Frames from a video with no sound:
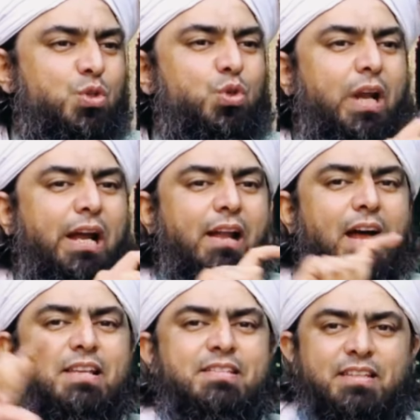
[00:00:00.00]
सूर
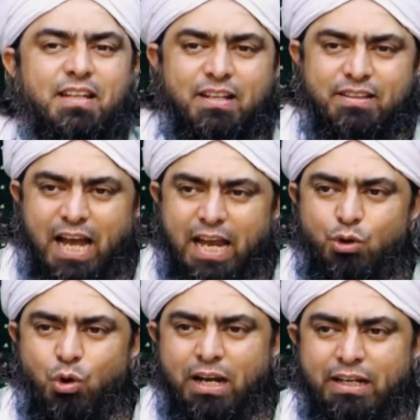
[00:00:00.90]
अखलास तिहाई
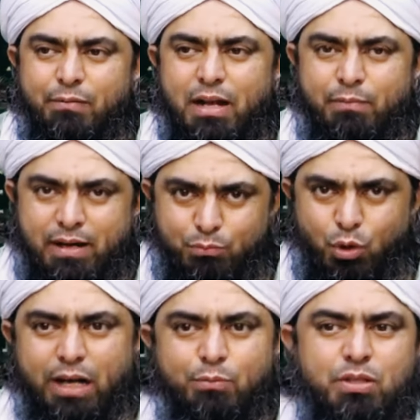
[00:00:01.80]
कुरान के बराबर है
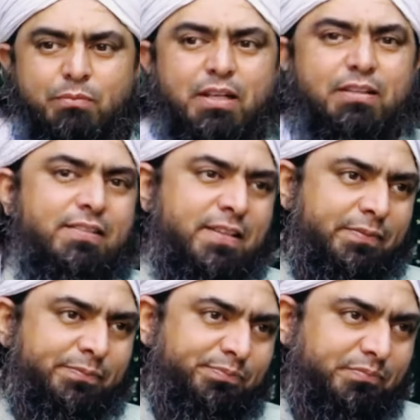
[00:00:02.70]
बुहारी मुस्लिम की हदीस है